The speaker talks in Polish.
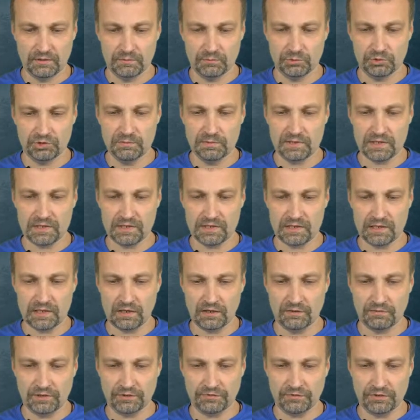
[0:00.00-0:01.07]
Musimy
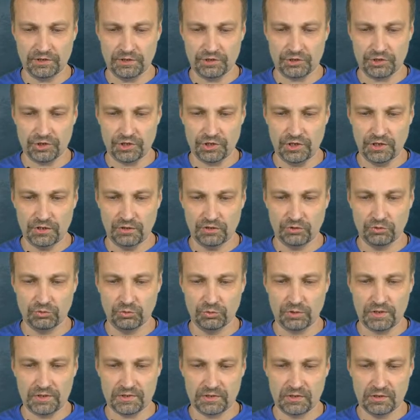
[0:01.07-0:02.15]
zainstalować wtyczki,
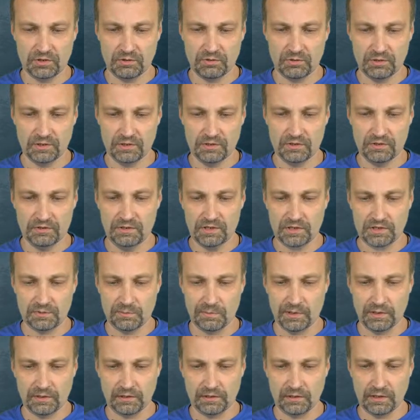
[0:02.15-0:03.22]
które są
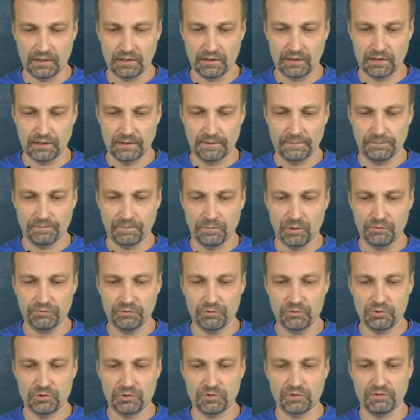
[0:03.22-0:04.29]
niezbędne do
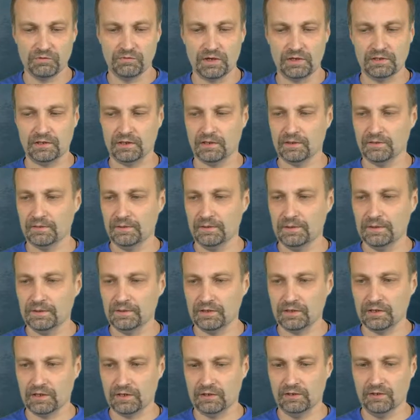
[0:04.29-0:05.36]
funkcjonowania
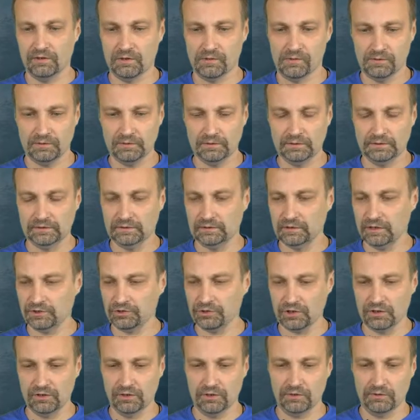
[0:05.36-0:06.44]
tego
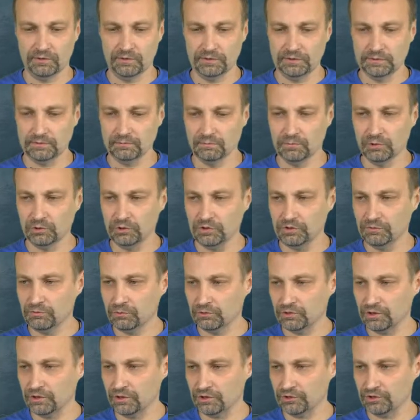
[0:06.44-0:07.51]
naszego motywu,
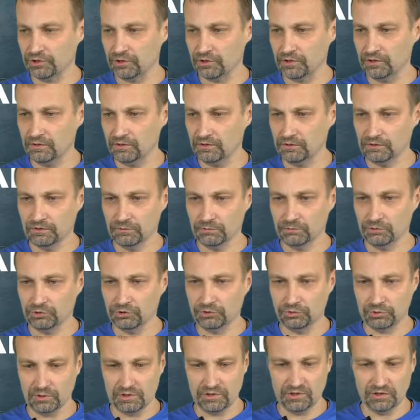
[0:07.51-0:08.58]
tej naszej
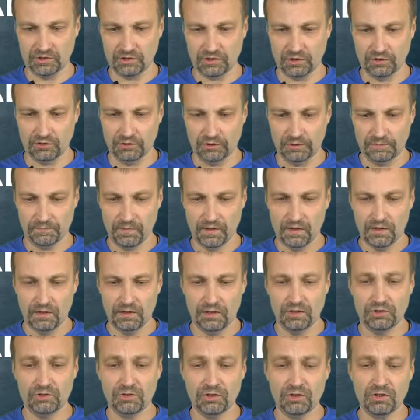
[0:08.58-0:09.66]
przyszłej strony.
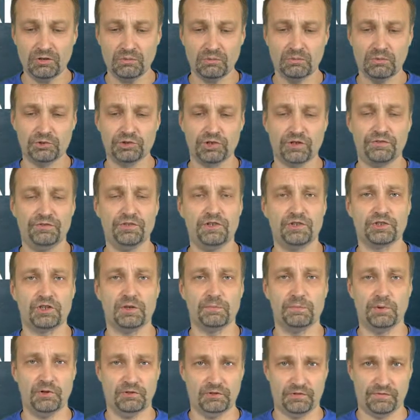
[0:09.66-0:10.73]
I to może chwileczkę
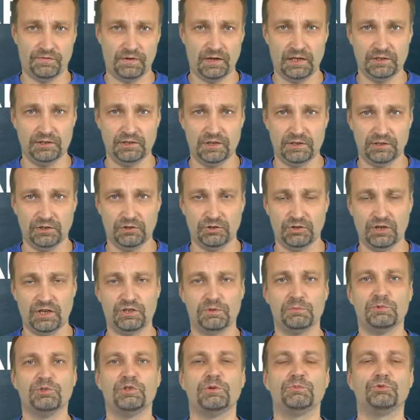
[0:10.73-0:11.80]
potrwać, dlatego ja,
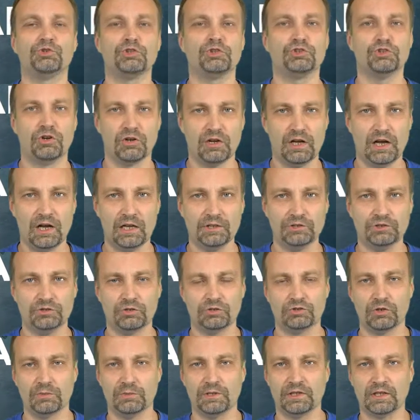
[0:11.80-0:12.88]
żeby nie przeciągać, to
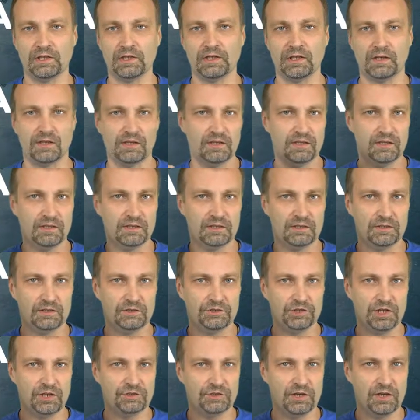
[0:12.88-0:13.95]
zrobię takie
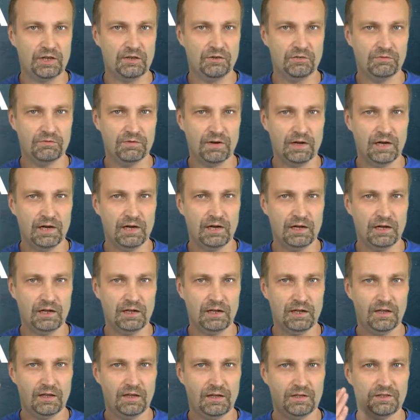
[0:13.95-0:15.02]
cięcie. Uwaga,
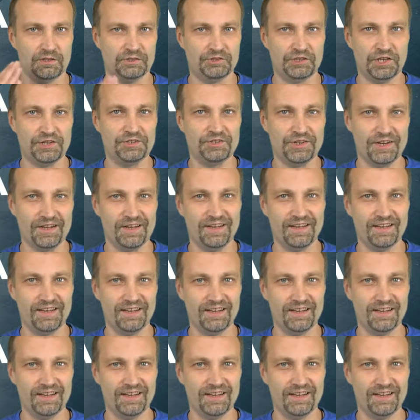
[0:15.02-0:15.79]
cięcie.